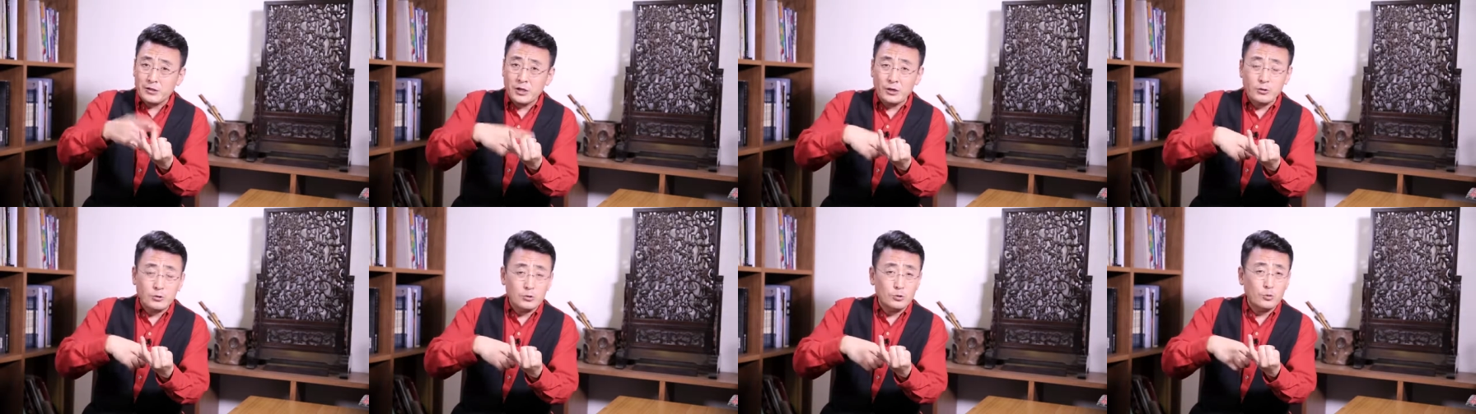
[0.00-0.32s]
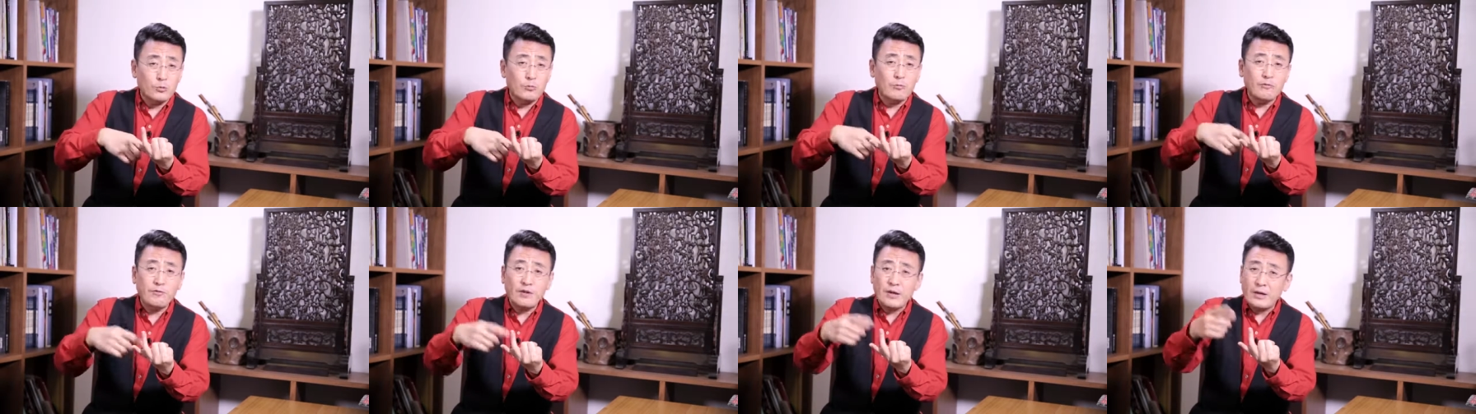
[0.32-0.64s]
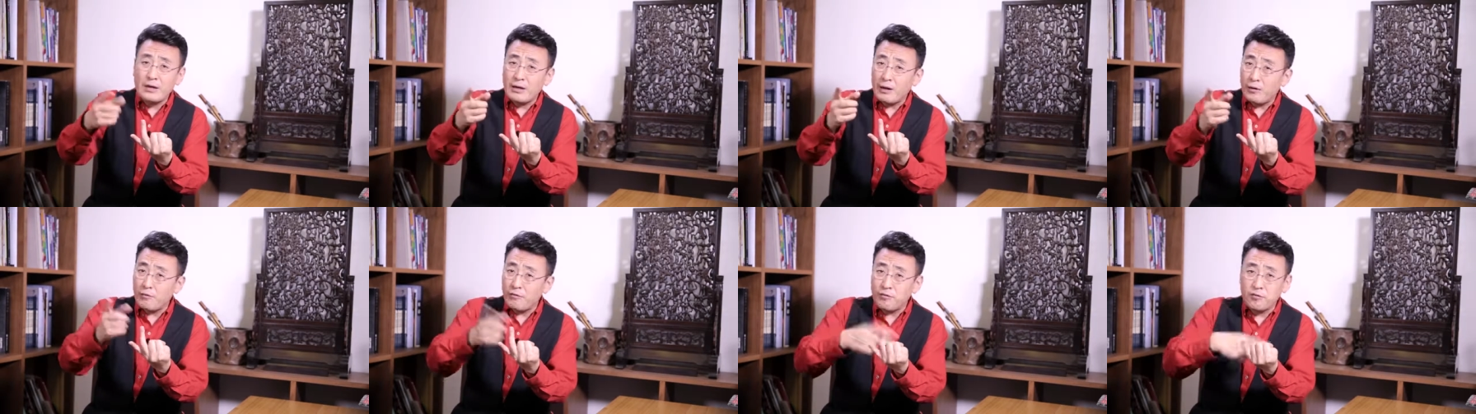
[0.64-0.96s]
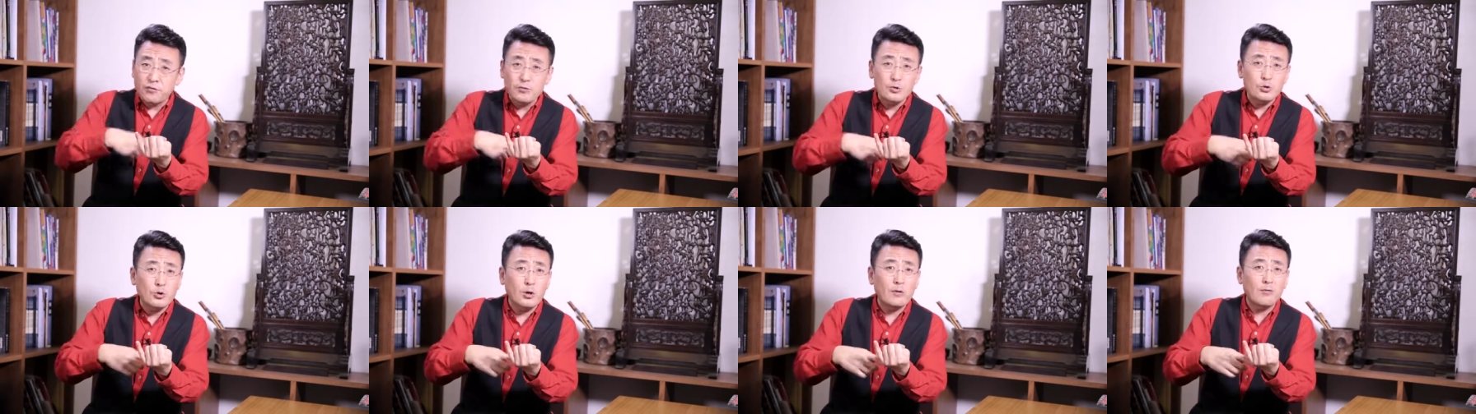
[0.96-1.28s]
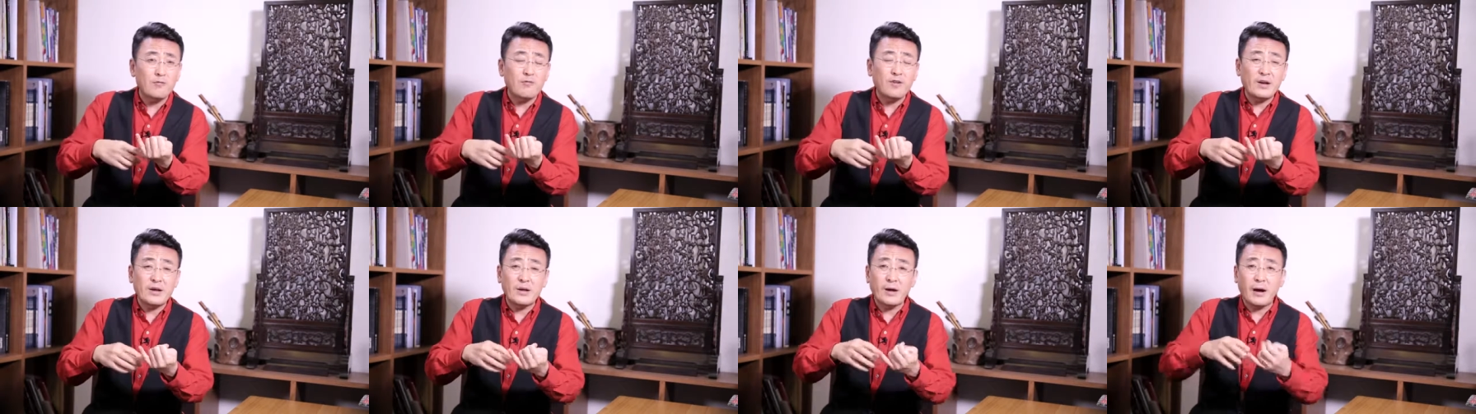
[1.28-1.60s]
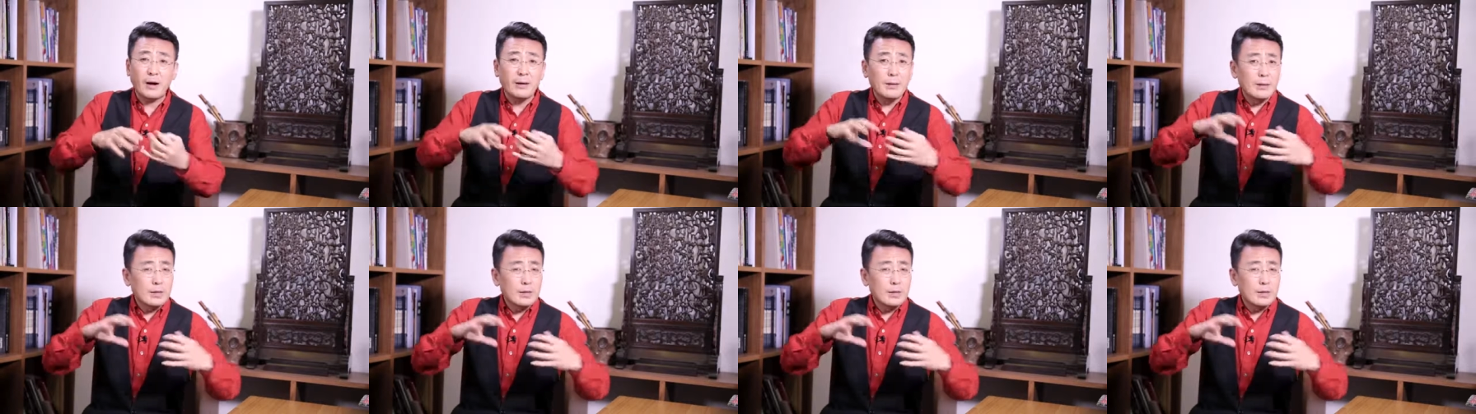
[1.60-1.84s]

整容费啊，服装费啊，